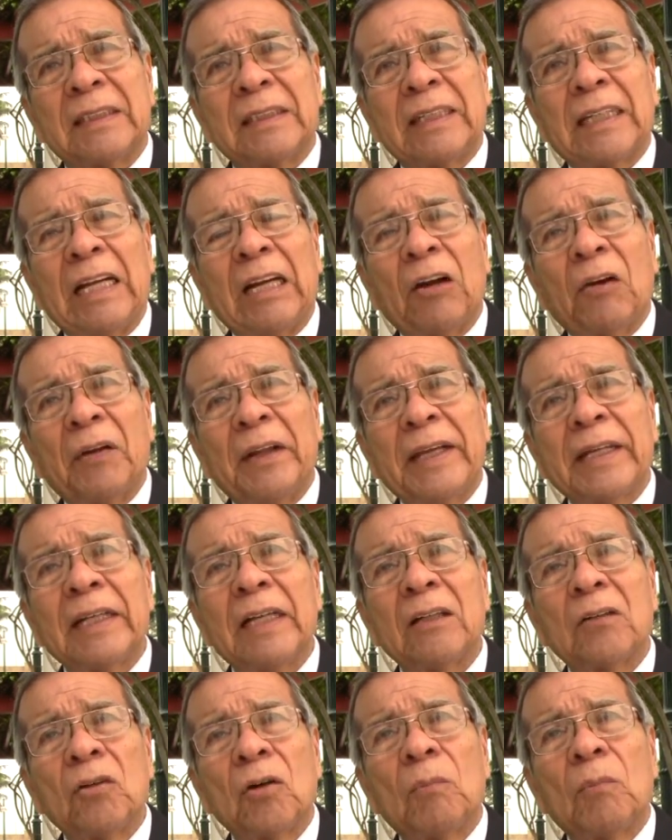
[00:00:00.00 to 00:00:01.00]
que lo
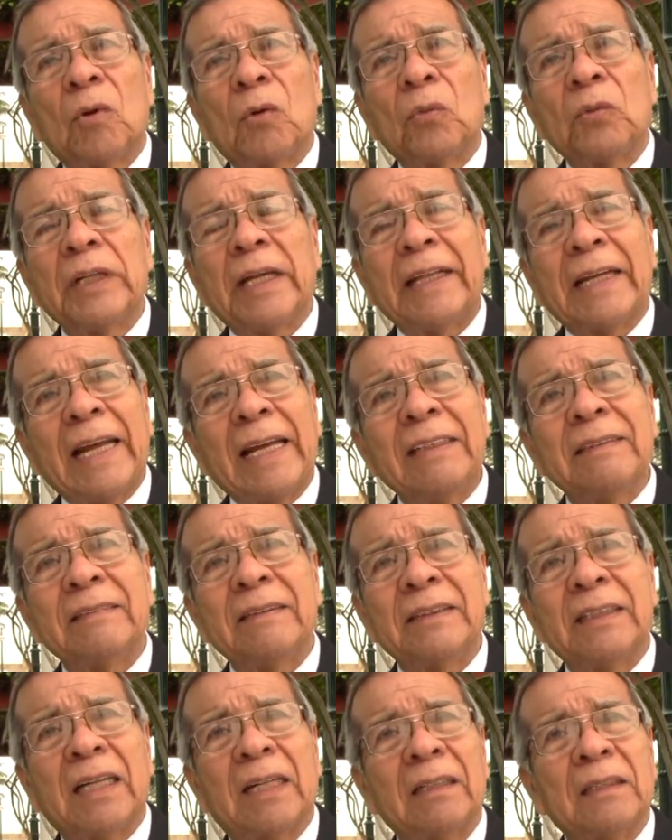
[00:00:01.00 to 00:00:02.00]
dejan como una
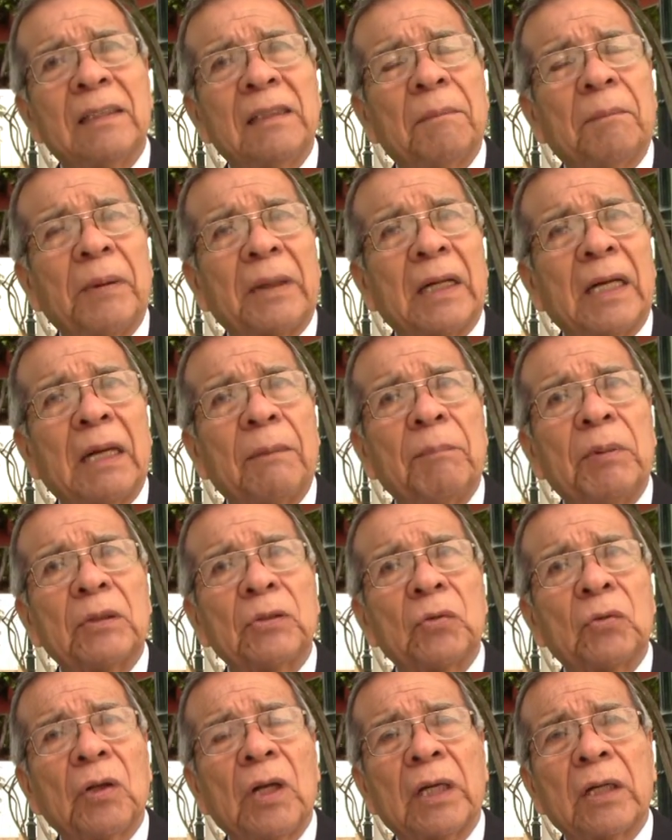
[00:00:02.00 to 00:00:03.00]
herencia para las
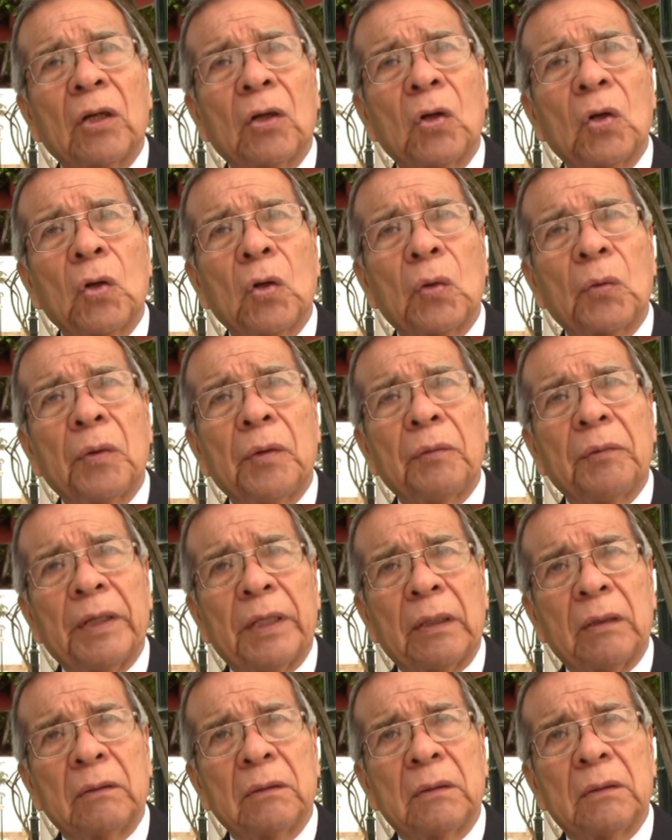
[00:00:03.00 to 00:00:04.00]
personas que no lo
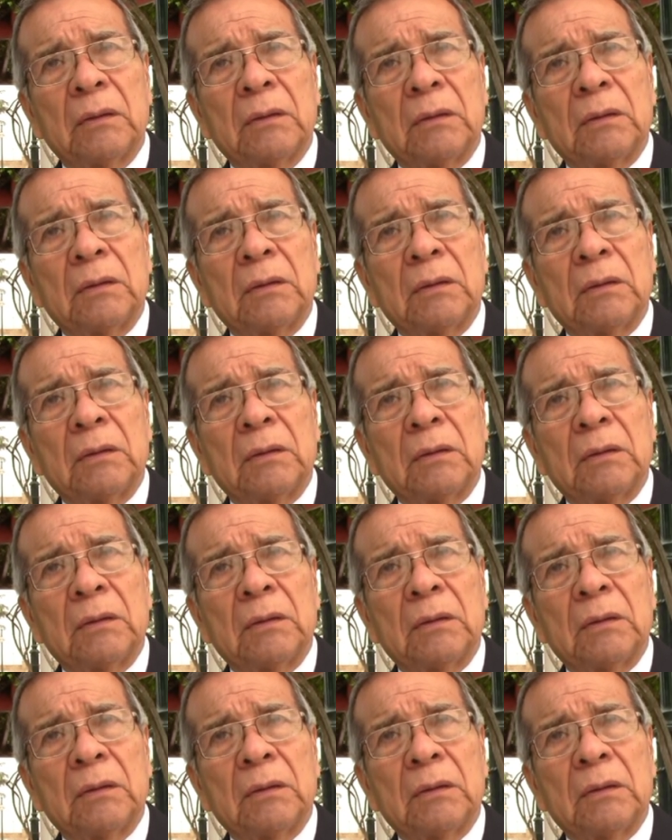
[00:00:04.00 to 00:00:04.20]
vivieron.